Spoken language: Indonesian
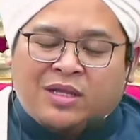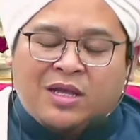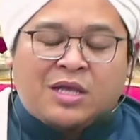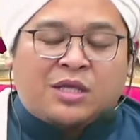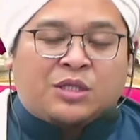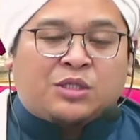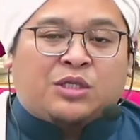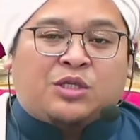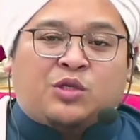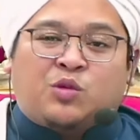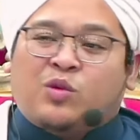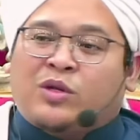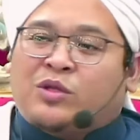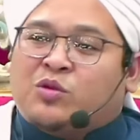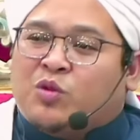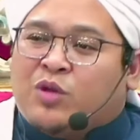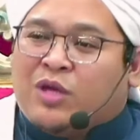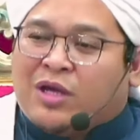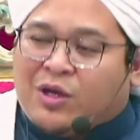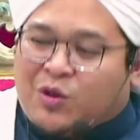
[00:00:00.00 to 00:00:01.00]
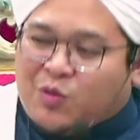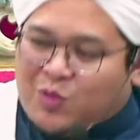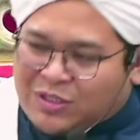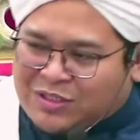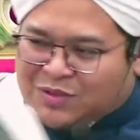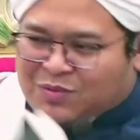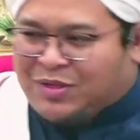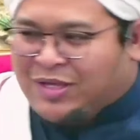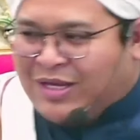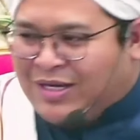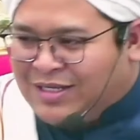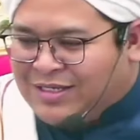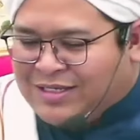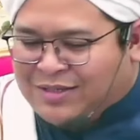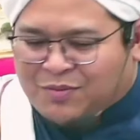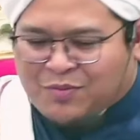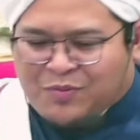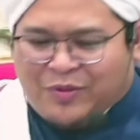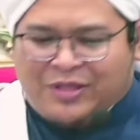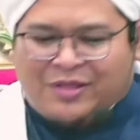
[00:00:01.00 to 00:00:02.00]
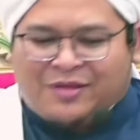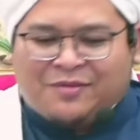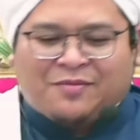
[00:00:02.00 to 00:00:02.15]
sesuatu yang luas menjadi sempit.